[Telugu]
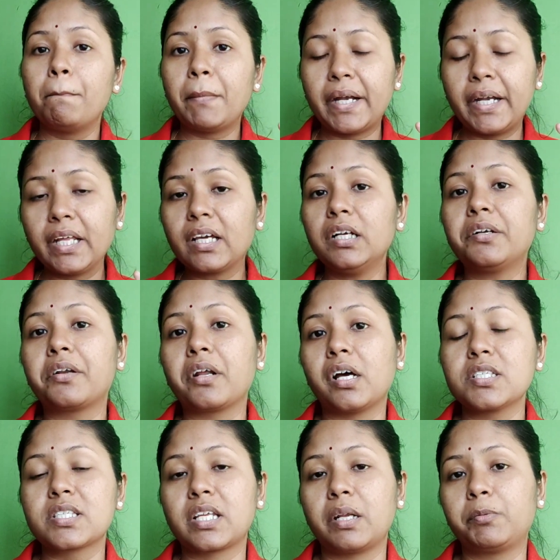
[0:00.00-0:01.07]
మెడికల్
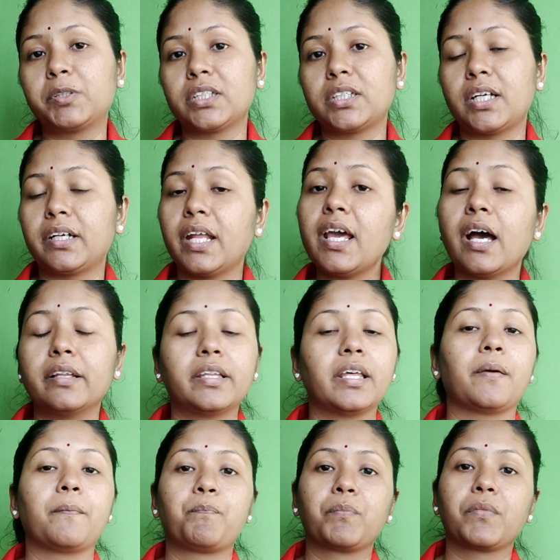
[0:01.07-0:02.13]
ట్రాన్స్క్రిప్షన్ అంటే
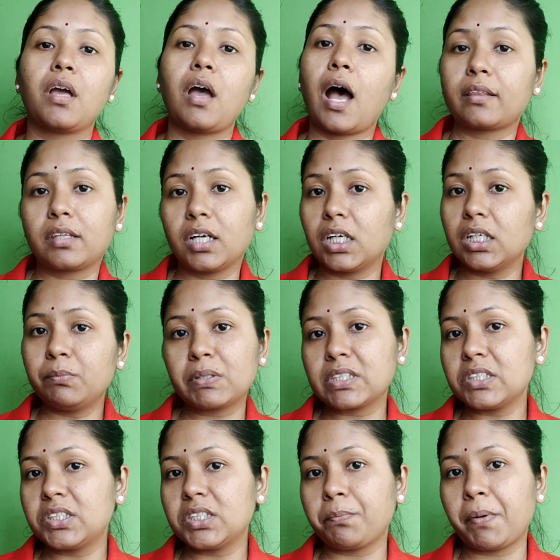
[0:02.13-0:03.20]
అదే ఆ థర్డ్
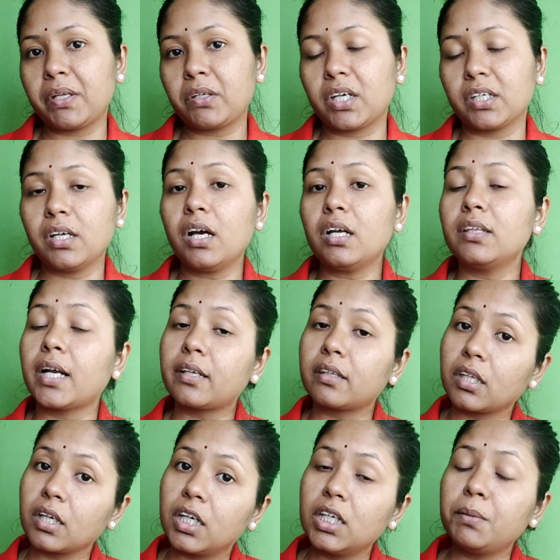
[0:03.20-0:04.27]
పర్సన్ చెప్పాను కదా దట్
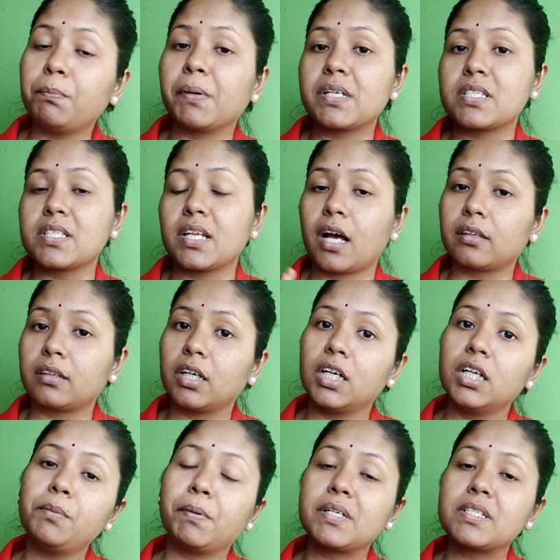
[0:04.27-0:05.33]
థర్డ్ పర్సన్ ఆ
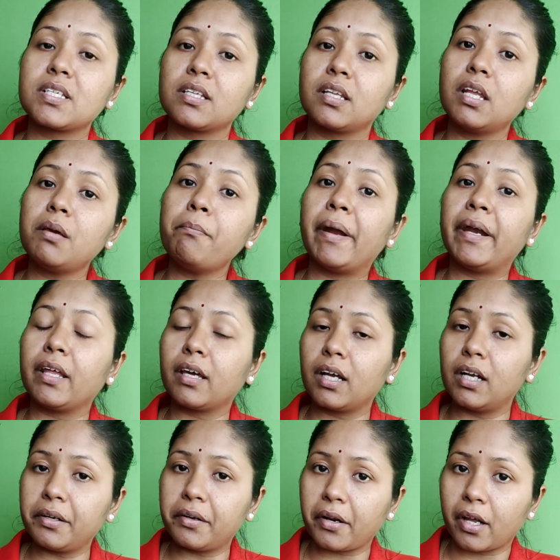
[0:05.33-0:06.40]
థర్డ్ పర్సన్ని
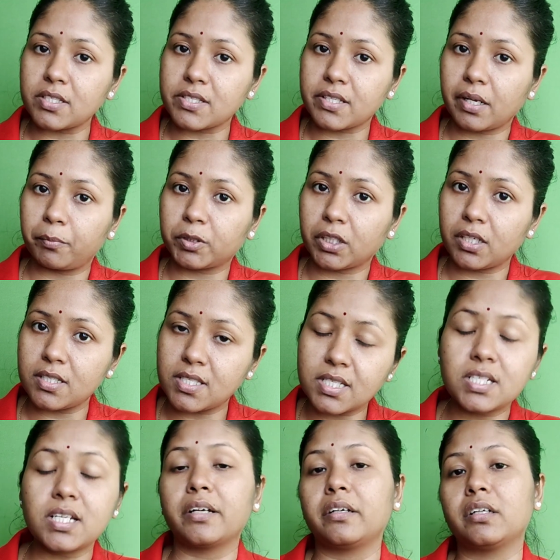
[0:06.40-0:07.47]
మెడికల్
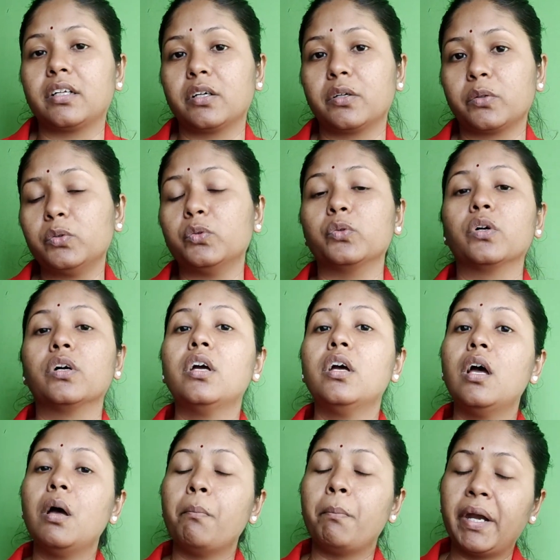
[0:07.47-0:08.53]
ట్రాన్స్క్రిప్షనిస్ట్ అంటారు
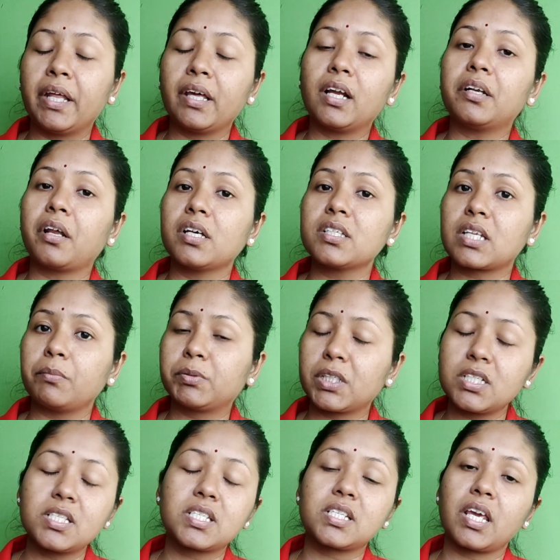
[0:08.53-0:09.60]
మెడికల్
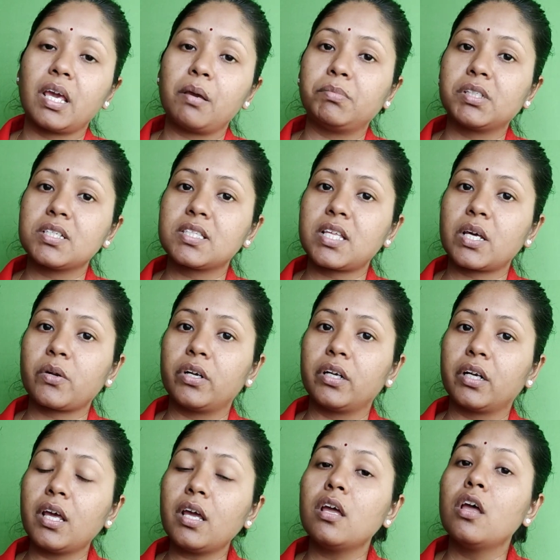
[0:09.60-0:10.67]
ట్రాన్స్క్రిప్షనిస్ట్ ఏం చేస్తారు
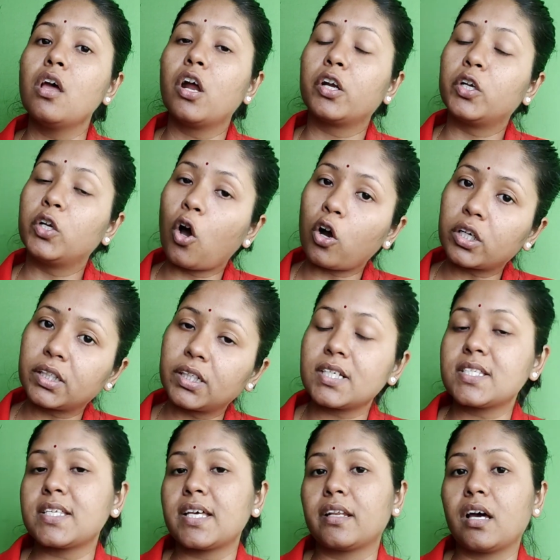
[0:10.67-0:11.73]
అంటే
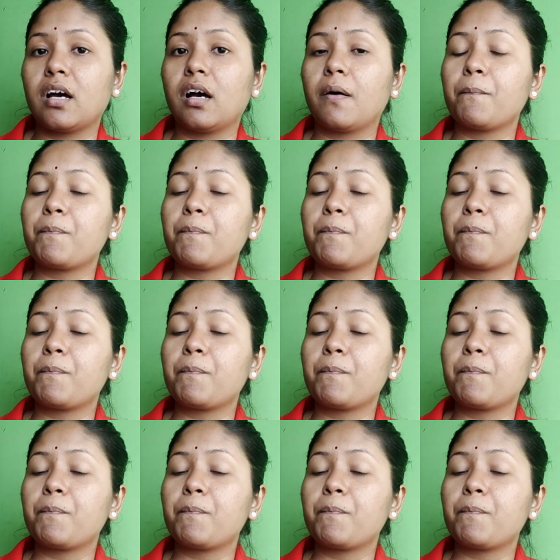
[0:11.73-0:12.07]
డాక్టర్స్ అయినా